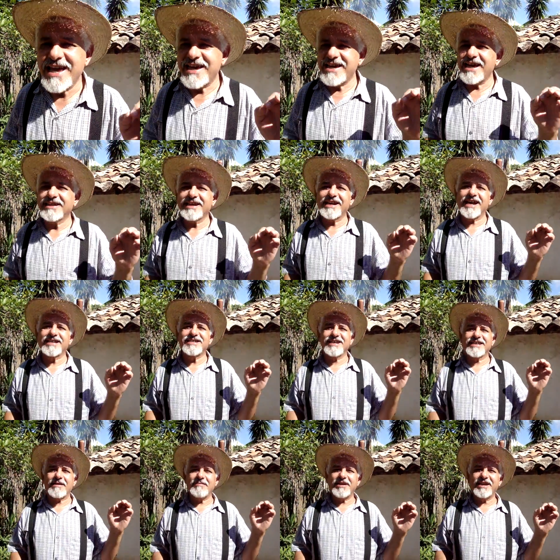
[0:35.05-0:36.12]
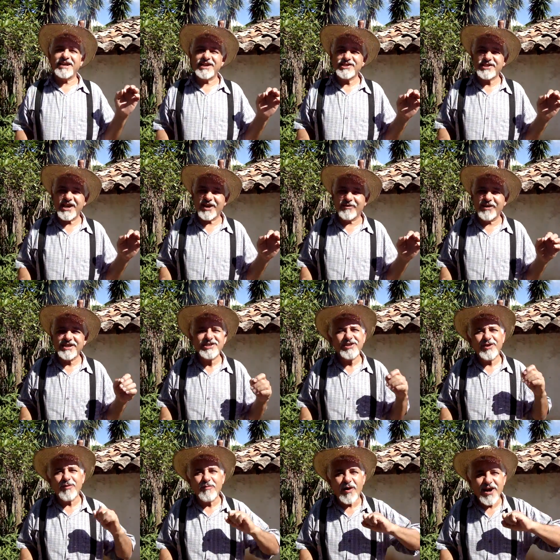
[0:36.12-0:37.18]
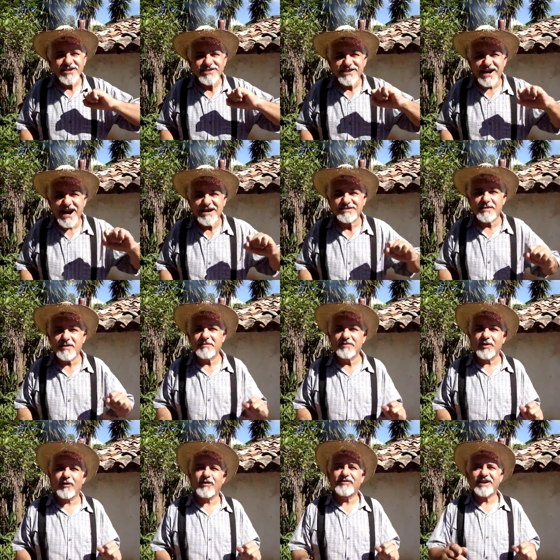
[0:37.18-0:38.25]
E a danadinha da menina chegou e tirou o maior sarro da minha verruga.